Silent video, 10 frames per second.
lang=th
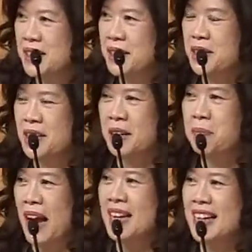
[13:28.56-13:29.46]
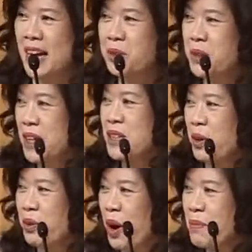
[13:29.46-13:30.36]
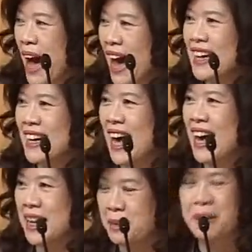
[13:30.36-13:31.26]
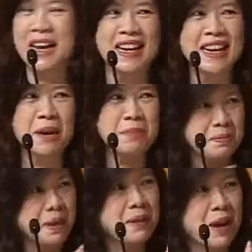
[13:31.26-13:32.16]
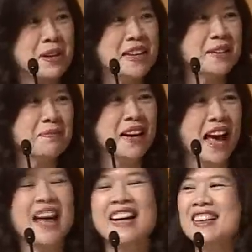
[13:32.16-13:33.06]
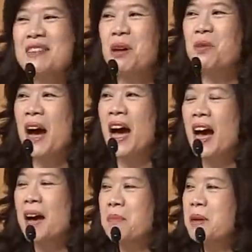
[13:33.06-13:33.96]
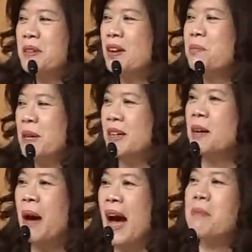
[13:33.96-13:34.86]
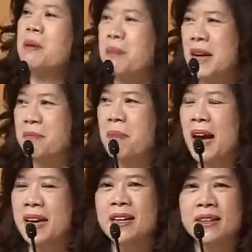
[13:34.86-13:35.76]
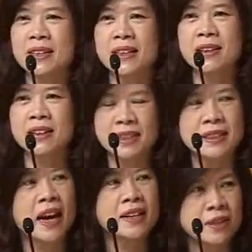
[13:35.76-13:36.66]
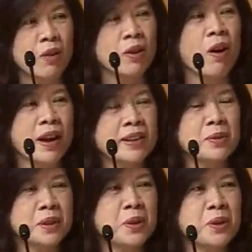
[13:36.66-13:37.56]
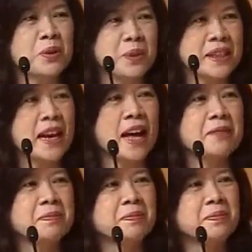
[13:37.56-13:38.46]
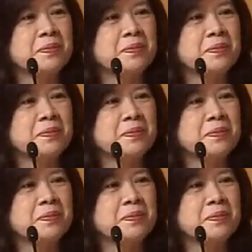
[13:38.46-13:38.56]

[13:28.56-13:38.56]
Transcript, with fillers: คือกำไรหรือขาดทุนเท่ากับ200บาทนะคะอันนี้เปลี่ยนนะคะไม่เท่าเดิมนะคะเพราะว่ามันก็เหมือนก็พามันเปลี่ยนไปอันนี้ก็จะใช้200ตัวคูณแต่ถ้า